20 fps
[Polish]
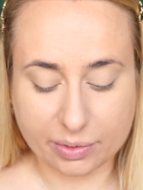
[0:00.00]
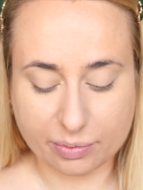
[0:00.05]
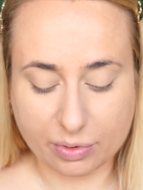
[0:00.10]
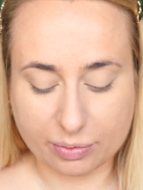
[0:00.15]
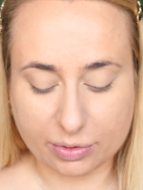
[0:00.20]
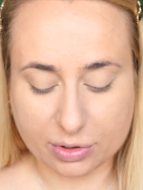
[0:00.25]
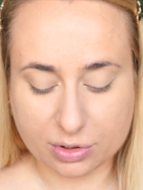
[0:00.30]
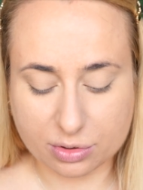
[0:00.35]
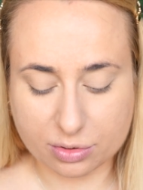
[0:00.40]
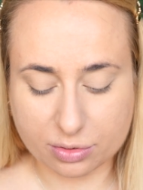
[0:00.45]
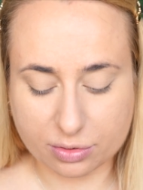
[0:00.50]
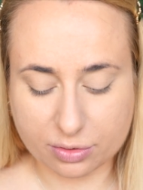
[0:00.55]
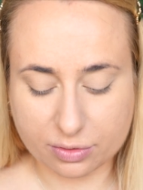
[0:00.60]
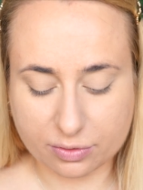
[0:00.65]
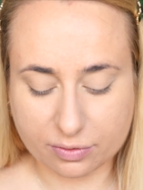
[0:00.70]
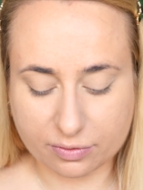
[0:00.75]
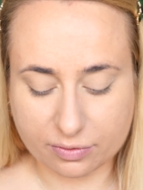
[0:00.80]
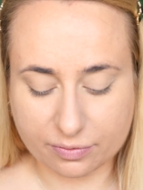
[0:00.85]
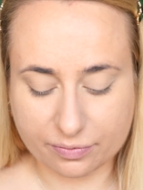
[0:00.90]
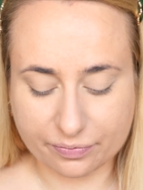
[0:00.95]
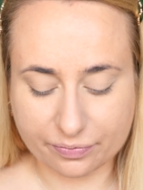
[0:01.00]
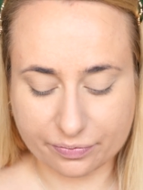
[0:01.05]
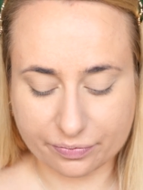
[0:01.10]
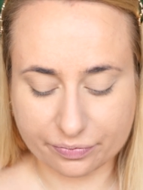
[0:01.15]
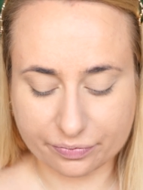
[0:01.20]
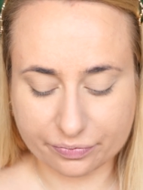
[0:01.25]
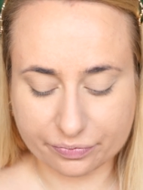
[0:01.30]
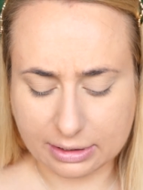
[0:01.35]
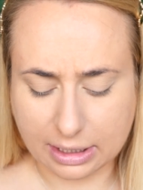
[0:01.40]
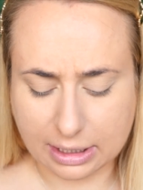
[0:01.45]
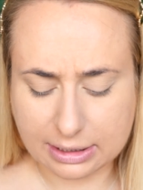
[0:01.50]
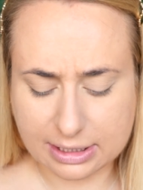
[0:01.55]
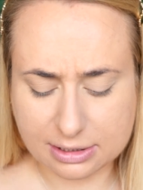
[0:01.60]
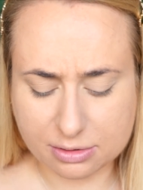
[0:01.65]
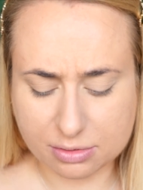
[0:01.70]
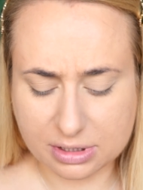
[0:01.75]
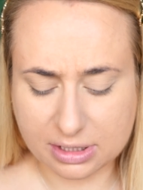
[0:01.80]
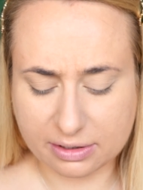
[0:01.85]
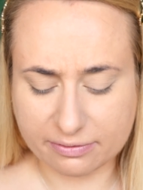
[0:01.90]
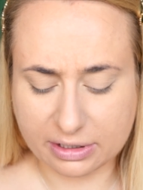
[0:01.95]
Po prostu mm, talk
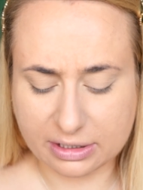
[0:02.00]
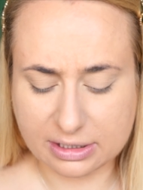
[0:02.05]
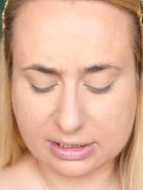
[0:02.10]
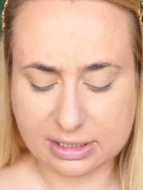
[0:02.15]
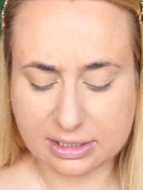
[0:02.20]
jest uznawany